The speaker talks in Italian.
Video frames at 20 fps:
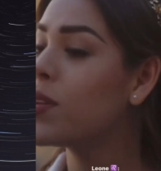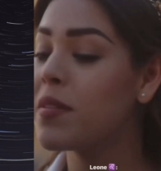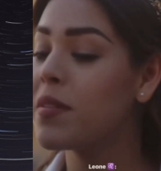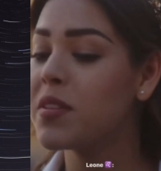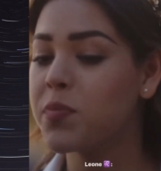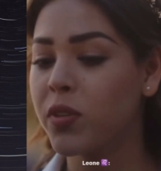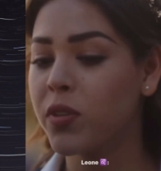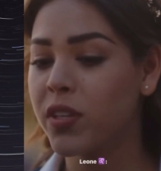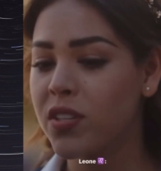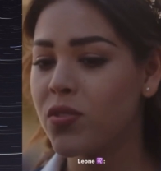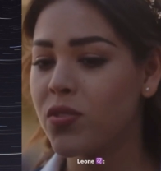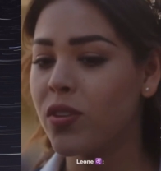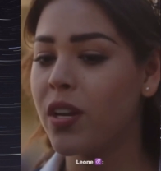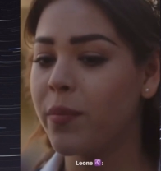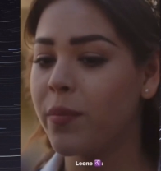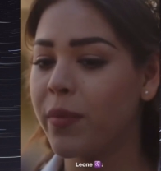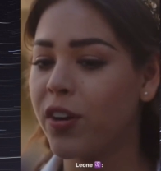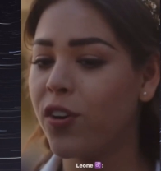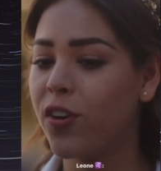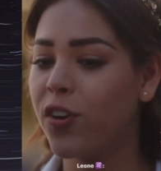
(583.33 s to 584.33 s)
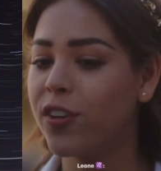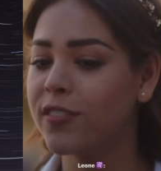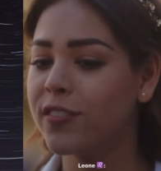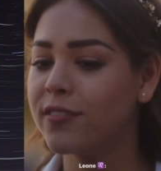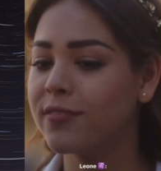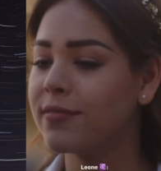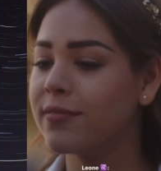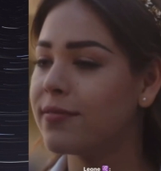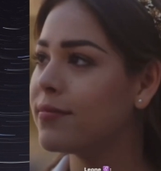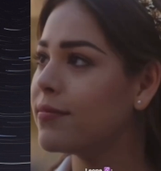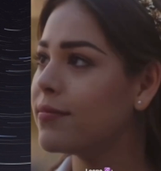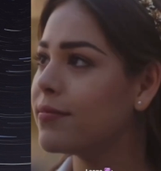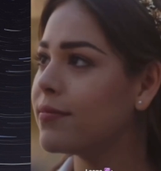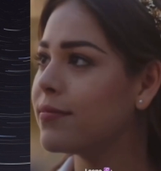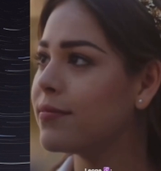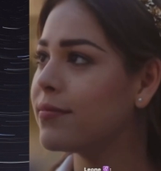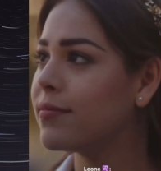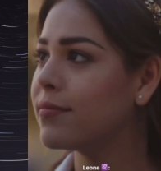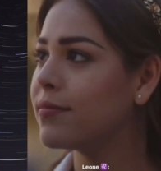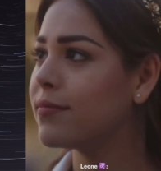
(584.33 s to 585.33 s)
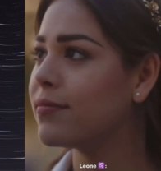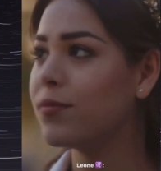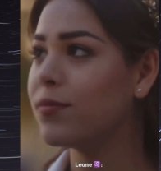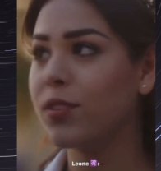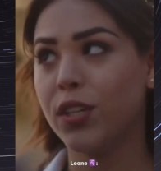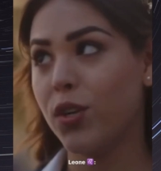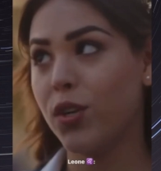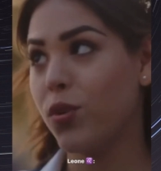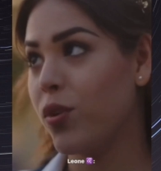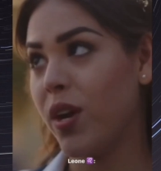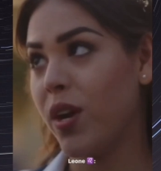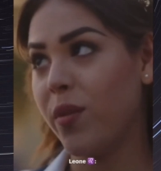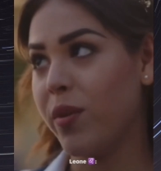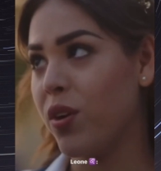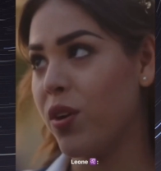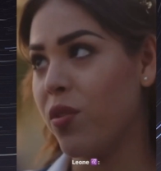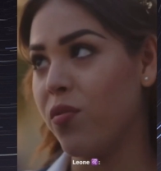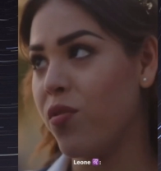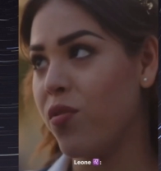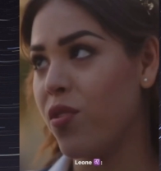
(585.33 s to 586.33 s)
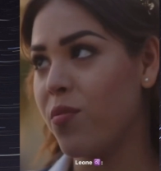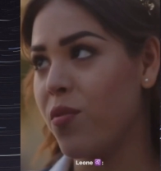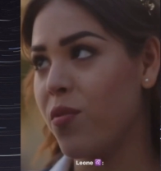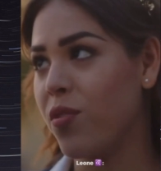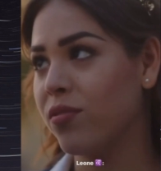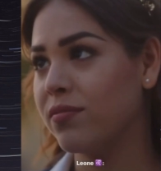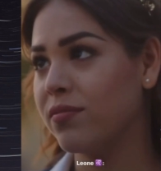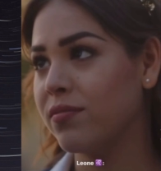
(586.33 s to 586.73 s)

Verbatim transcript: perché sono la migliore. Perché non mi accontento mai.